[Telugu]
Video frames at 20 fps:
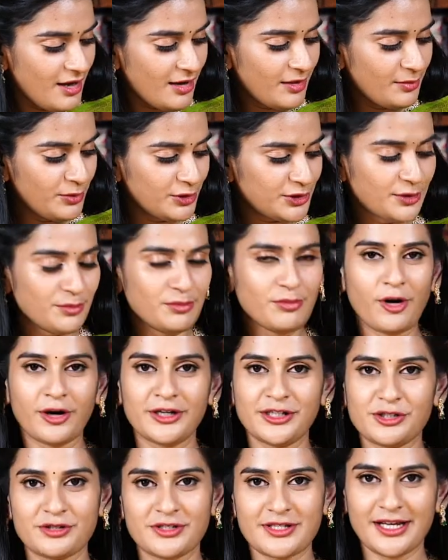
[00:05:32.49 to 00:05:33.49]
uh, మొత్తం
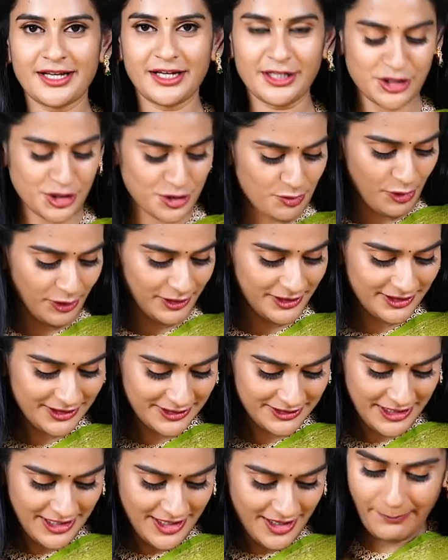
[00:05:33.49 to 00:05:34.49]
బార్డర్ చూస్తే కంచి బార్డర్